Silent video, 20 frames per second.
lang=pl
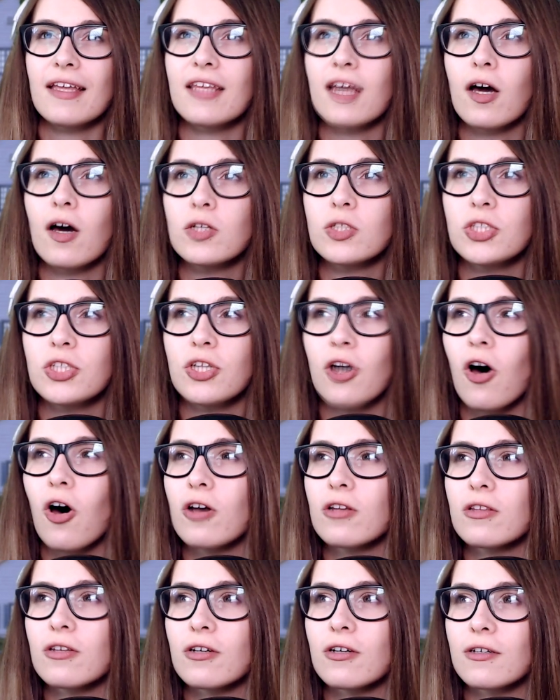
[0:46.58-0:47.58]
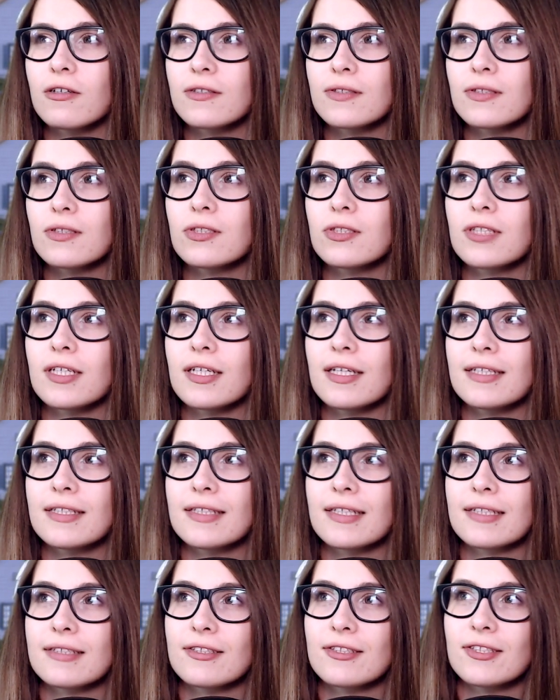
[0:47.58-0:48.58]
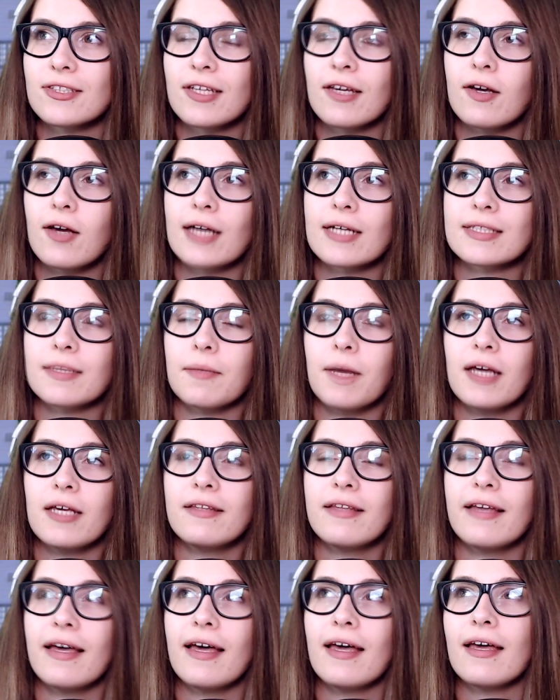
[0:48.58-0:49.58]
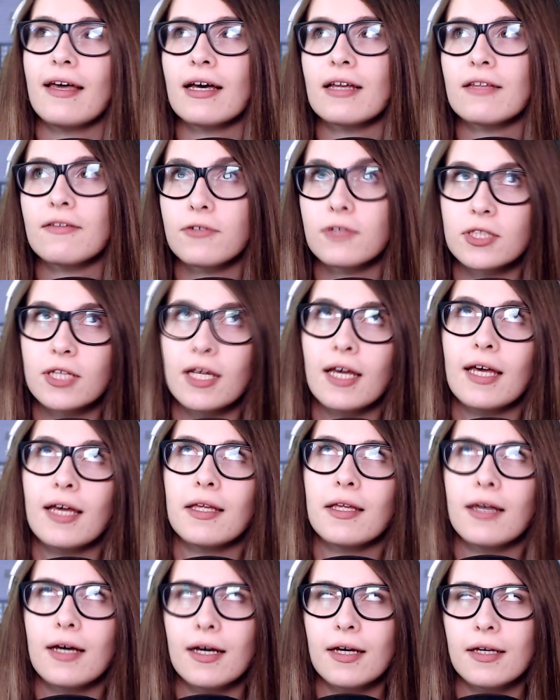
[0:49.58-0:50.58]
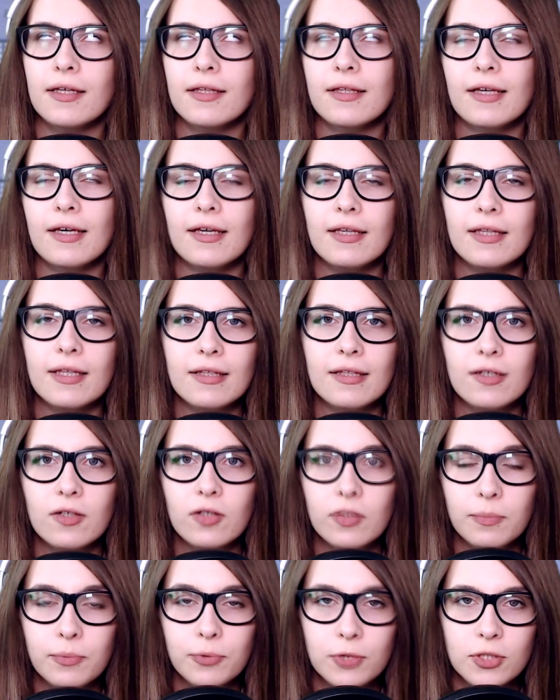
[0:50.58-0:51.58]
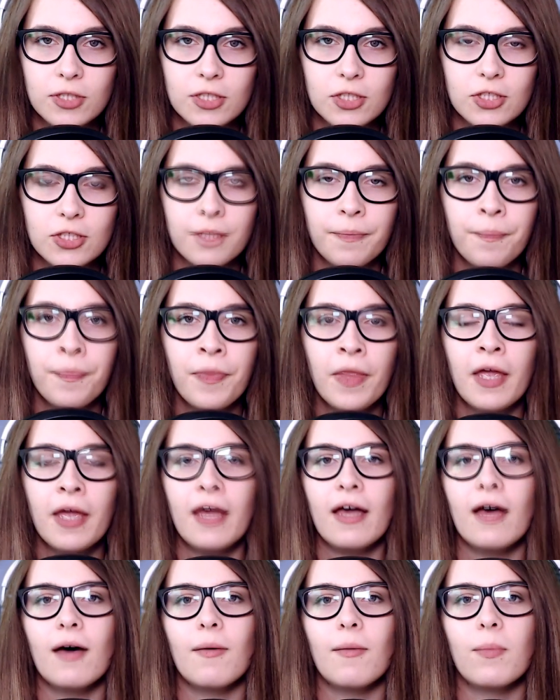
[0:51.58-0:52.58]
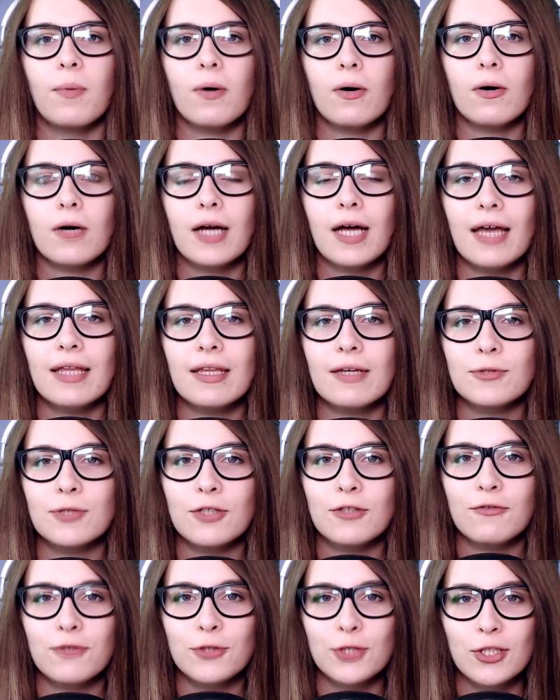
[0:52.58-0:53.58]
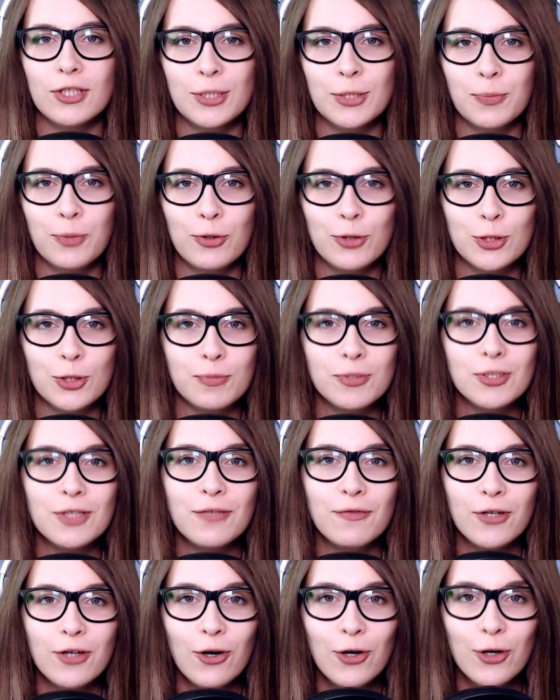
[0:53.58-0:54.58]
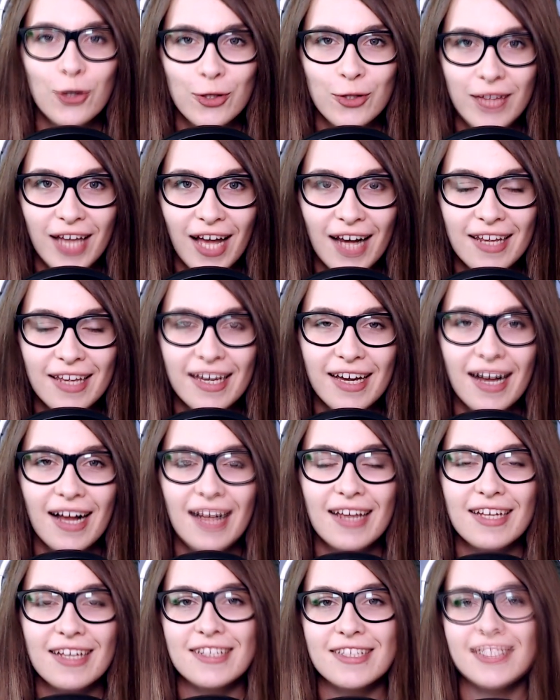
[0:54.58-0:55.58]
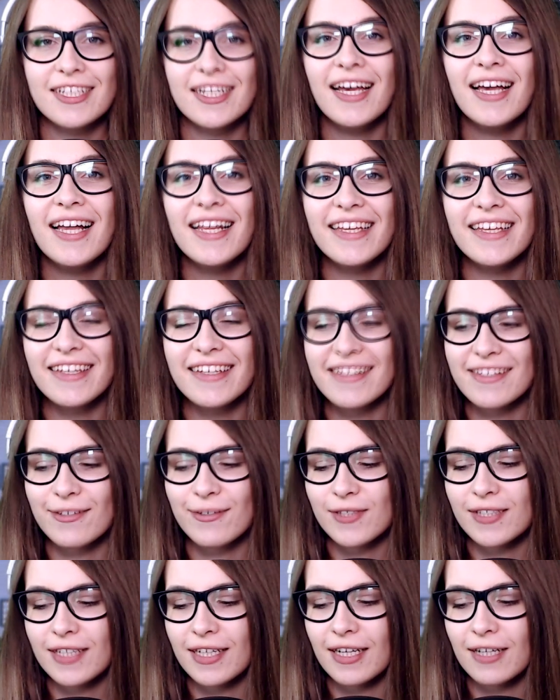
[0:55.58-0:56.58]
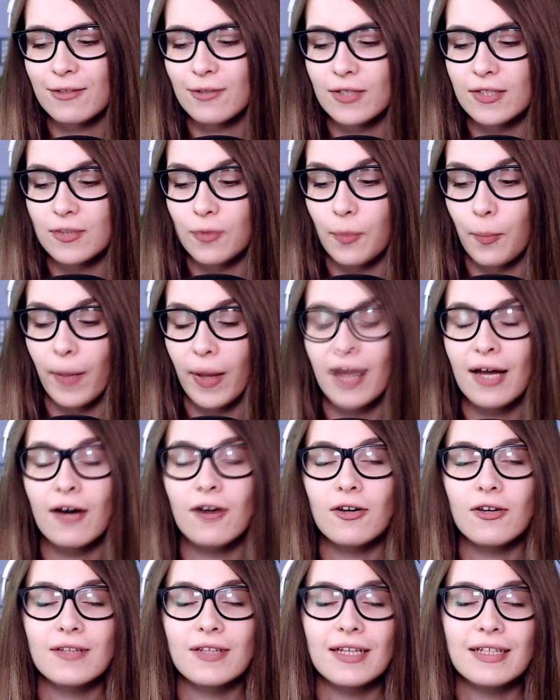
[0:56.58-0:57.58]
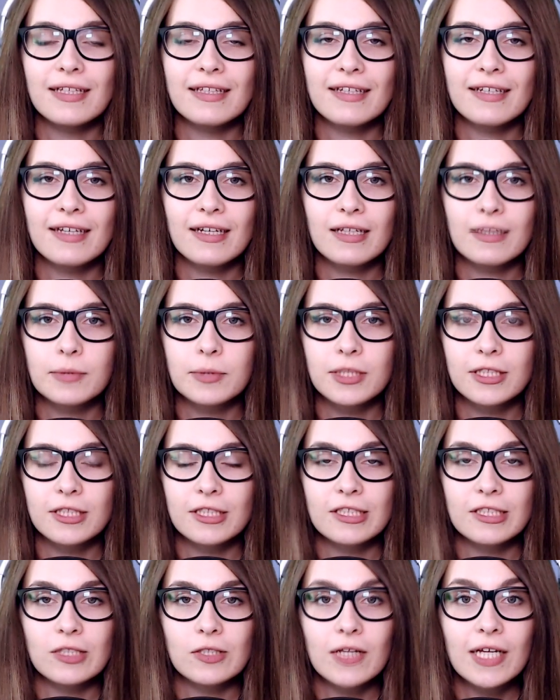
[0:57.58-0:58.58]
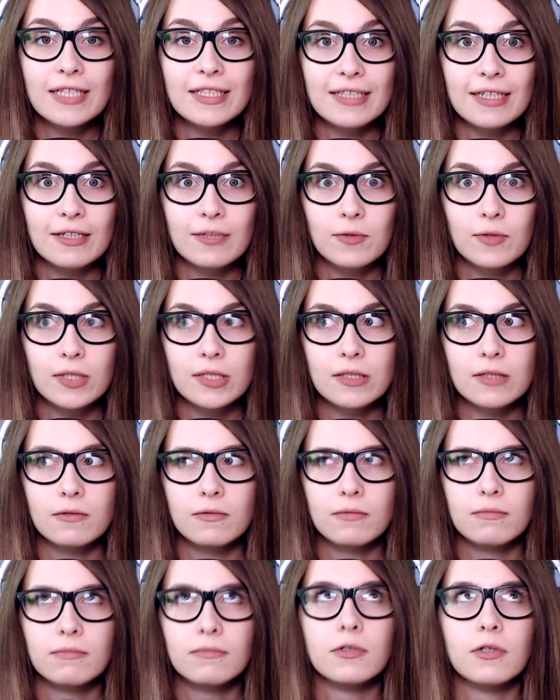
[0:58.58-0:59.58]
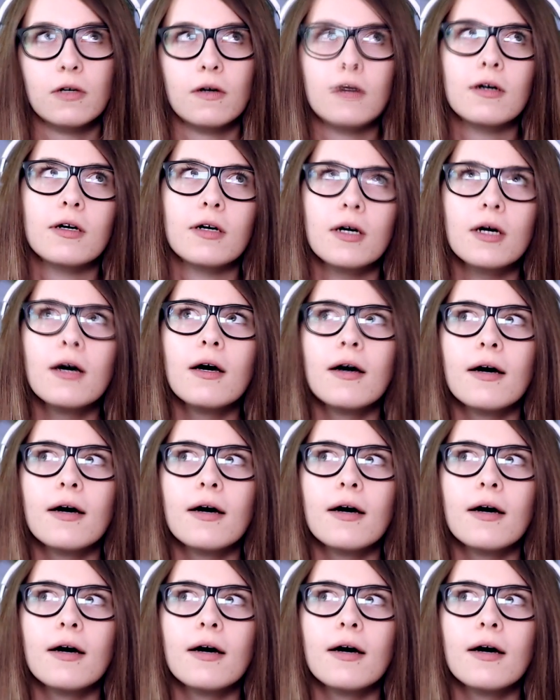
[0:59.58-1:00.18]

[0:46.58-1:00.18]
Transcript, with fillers: nie chodzi o to, że jest coś takiego jak sama idea tworzenia i te inne tego typu rzeczy, bo kanał się tworzy też po to, żebyście wy go oglądali, a jeżeli są serie, które są mega oglądane, takie jak na przykład dziesięciolecia, które są, no,